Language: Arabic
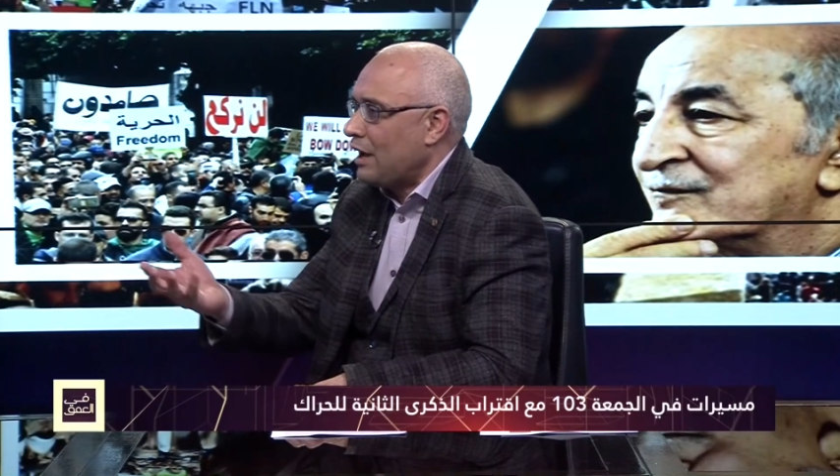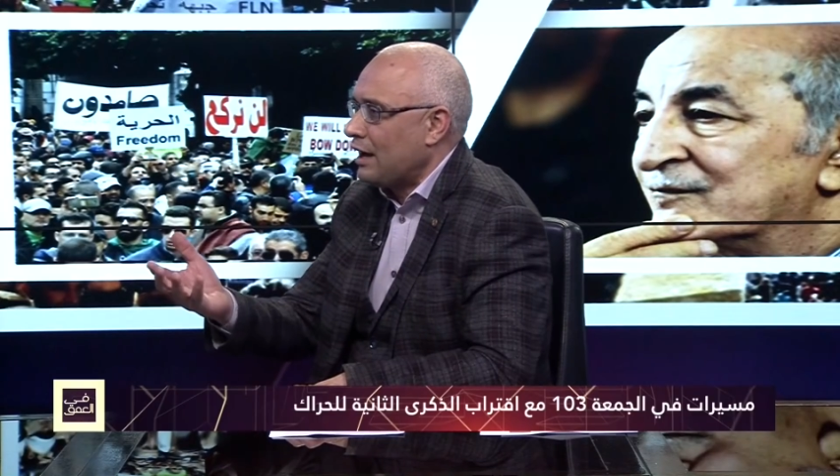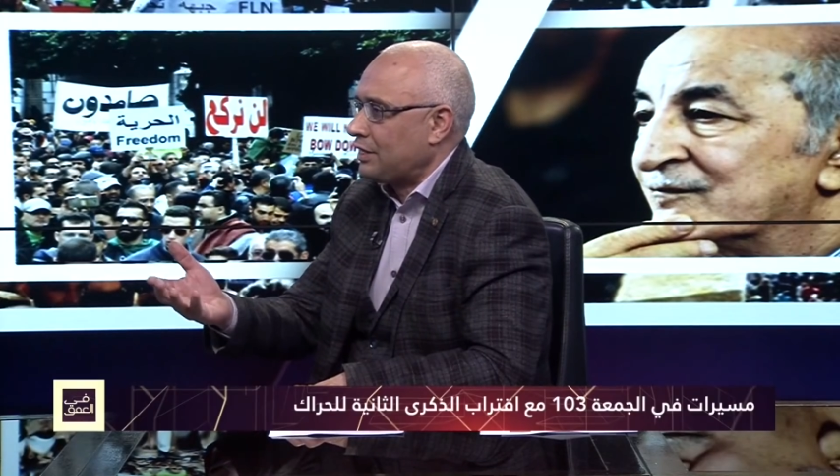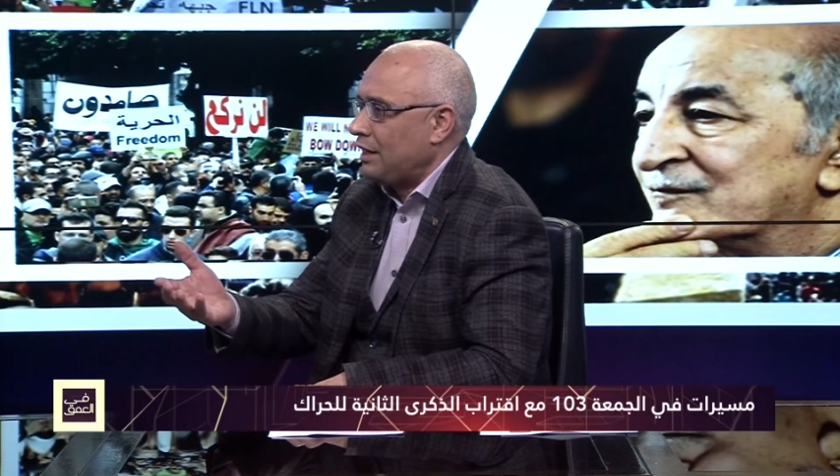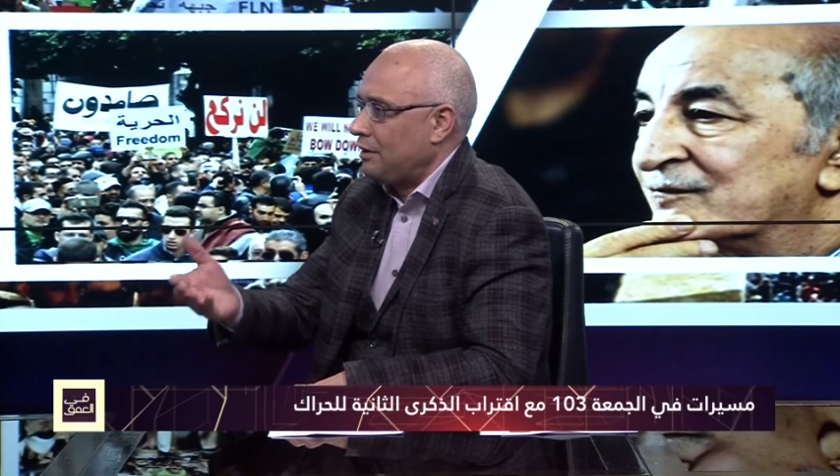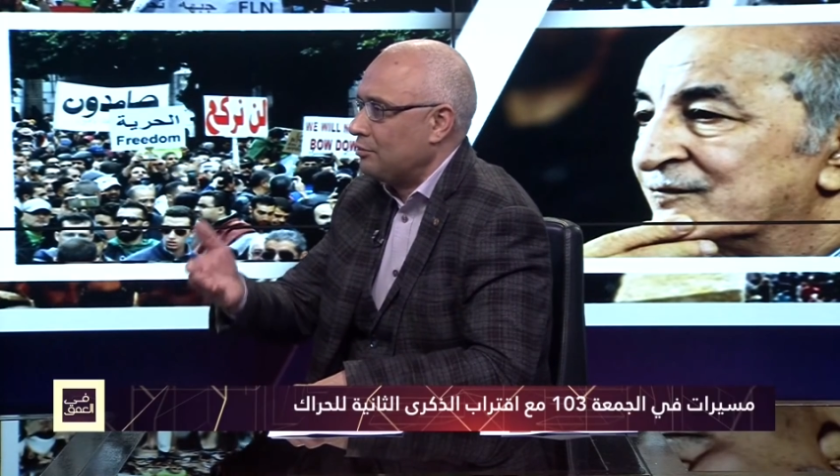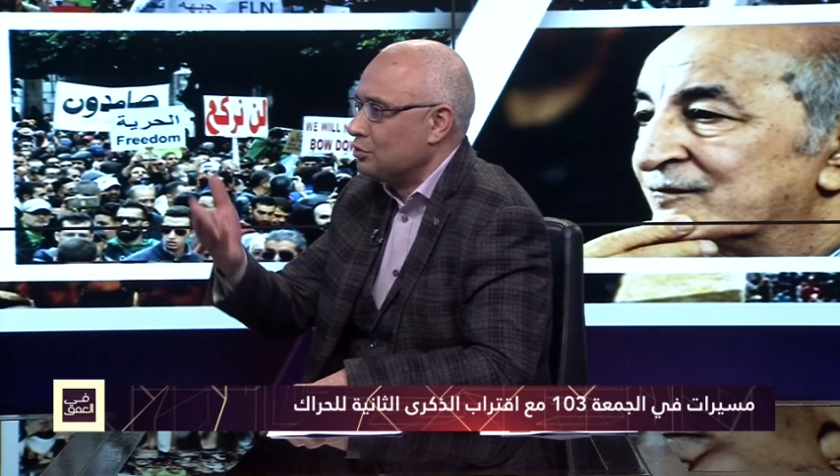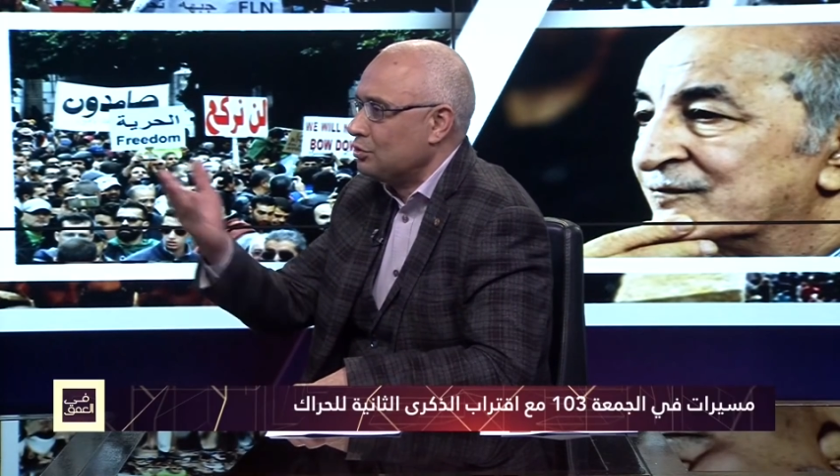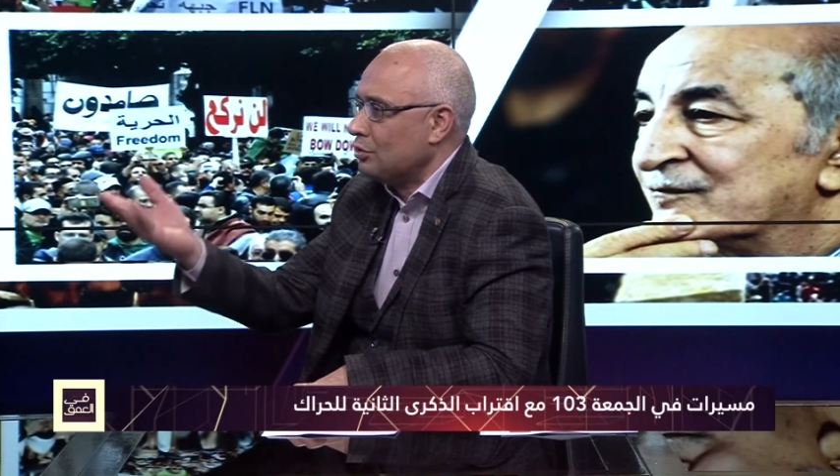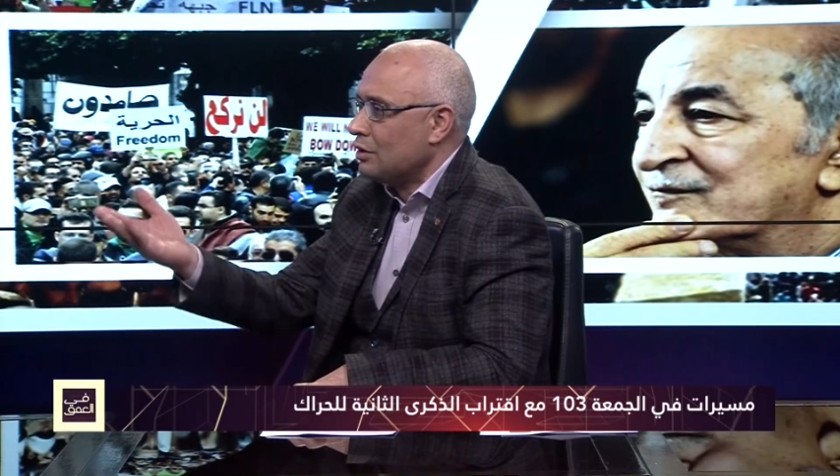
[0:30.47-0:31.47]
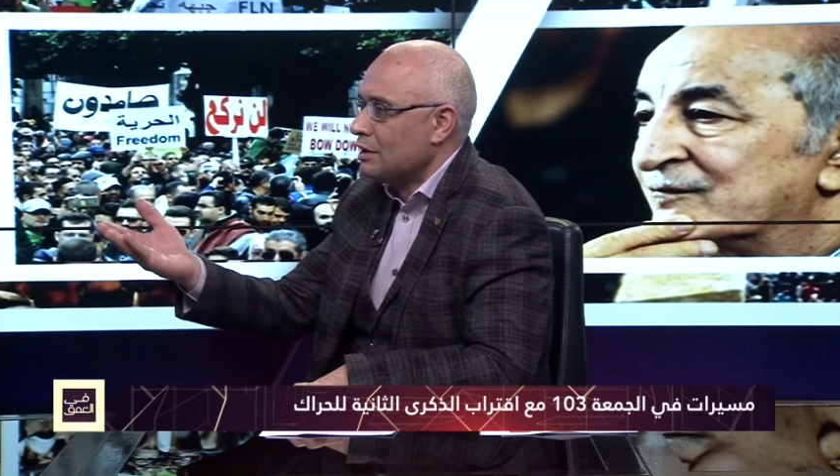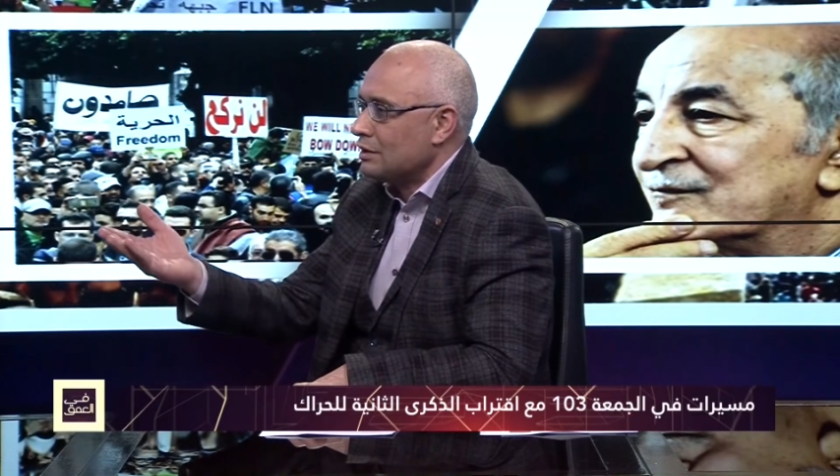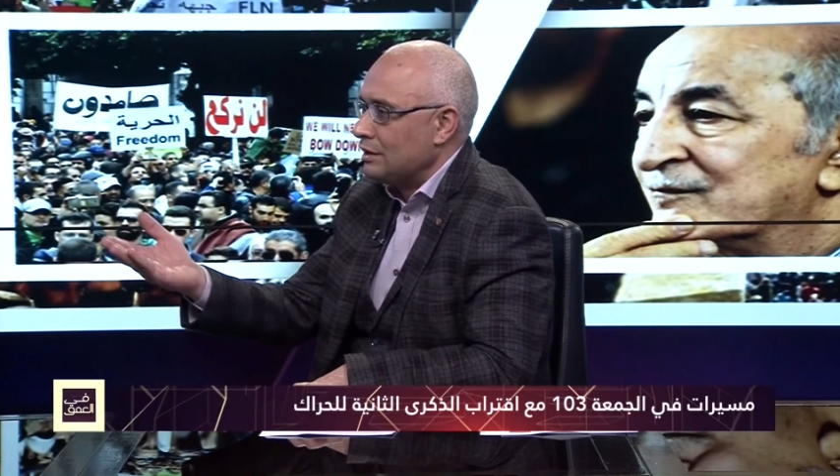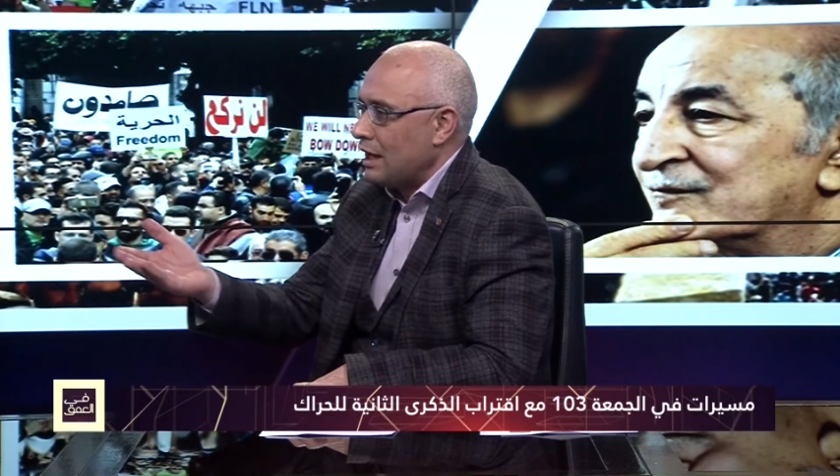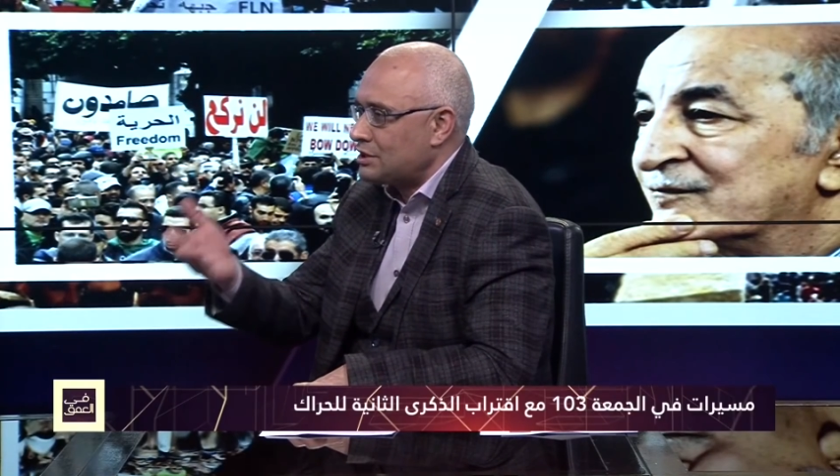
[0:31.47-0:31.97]
اكثر منذ
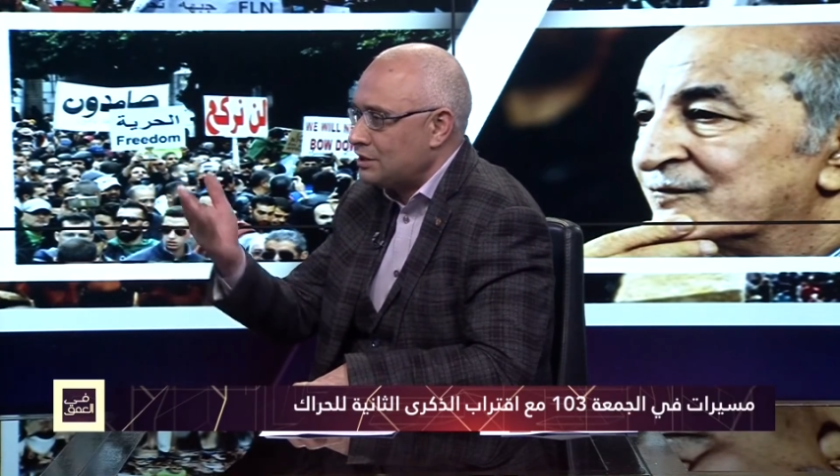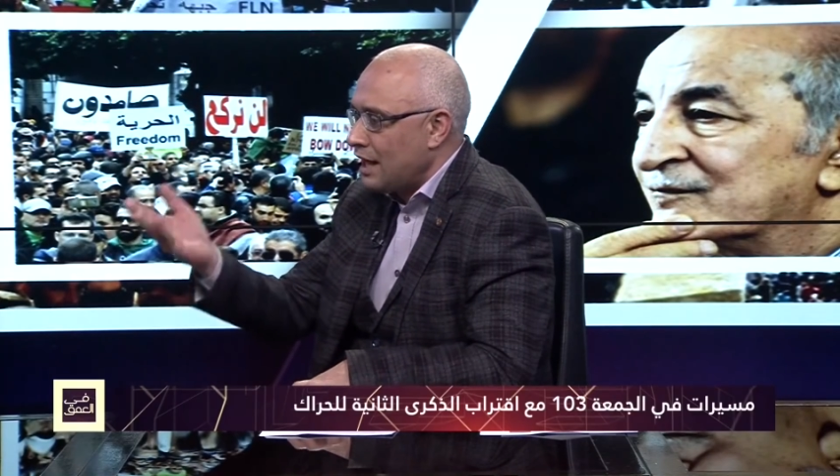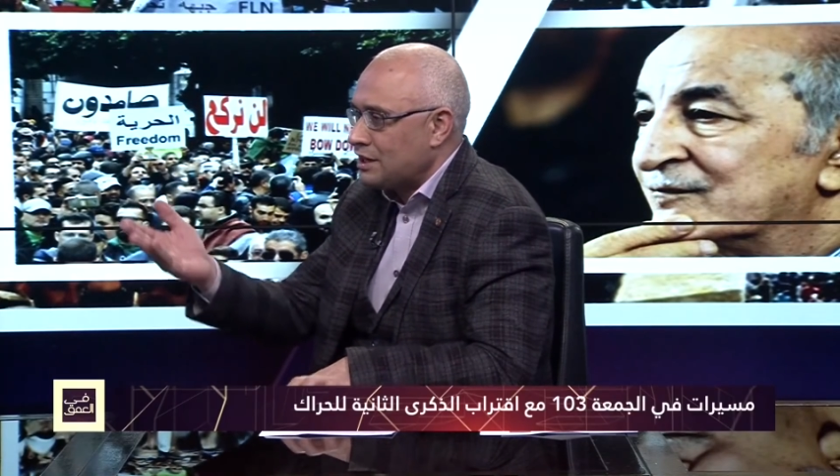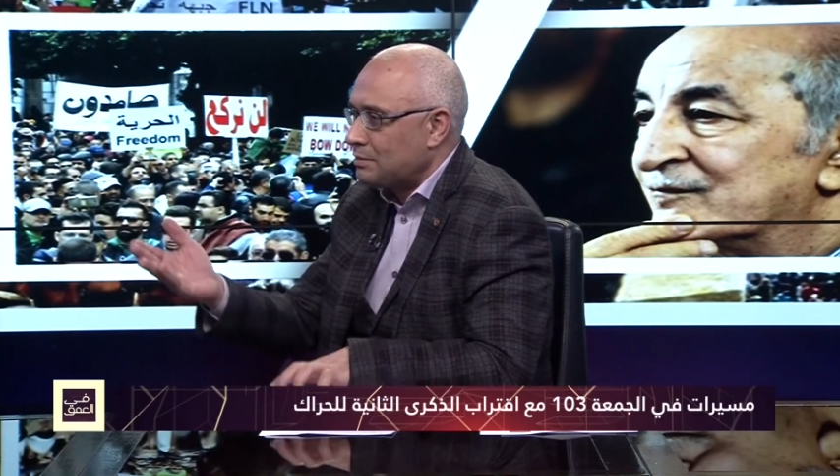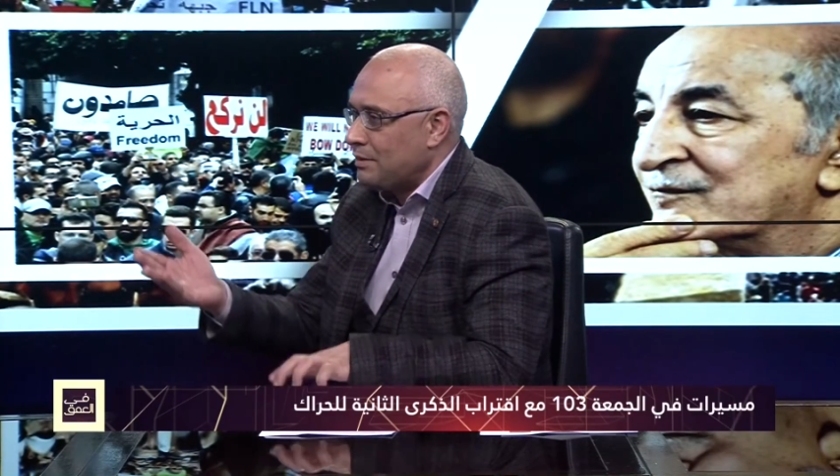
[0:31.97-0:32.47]
12 12